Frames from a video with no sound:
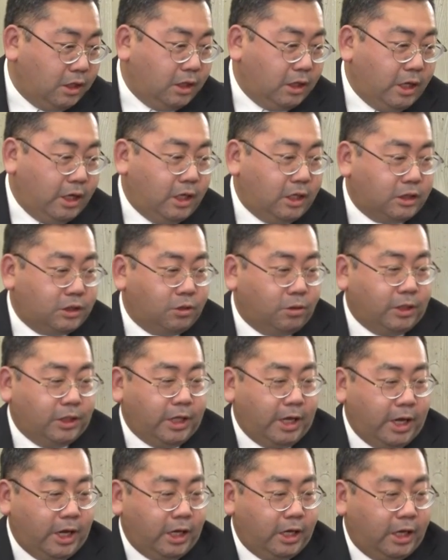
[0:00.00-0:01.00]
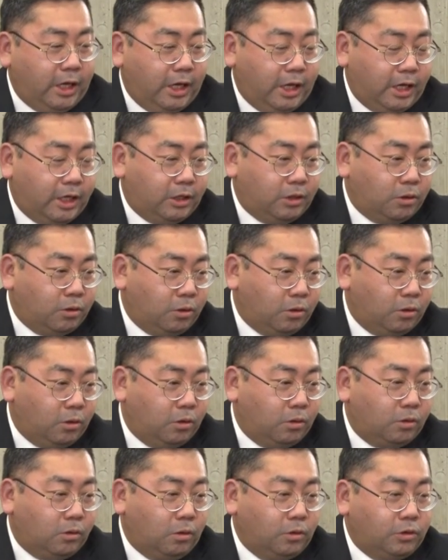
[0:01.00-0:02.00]
えそれで、えー、っ
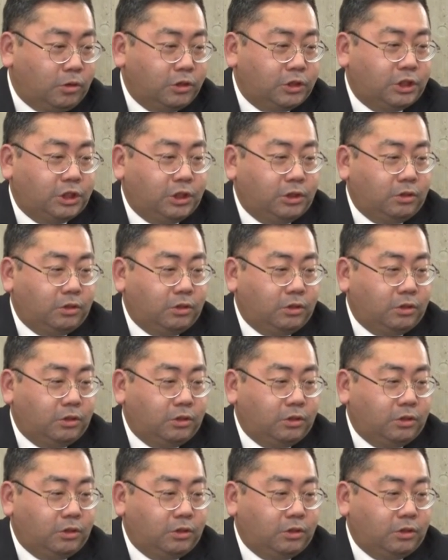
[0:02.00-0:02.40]
と、今年